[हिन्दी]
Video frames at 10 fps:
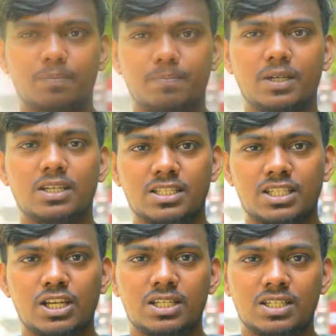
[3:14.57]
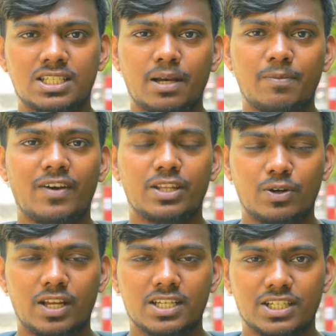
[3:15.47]
आप इसके इसका भी
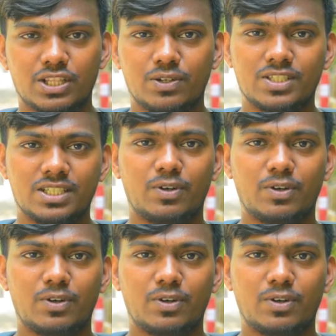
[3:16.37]
फ़ायदा उठा सकते हो उसी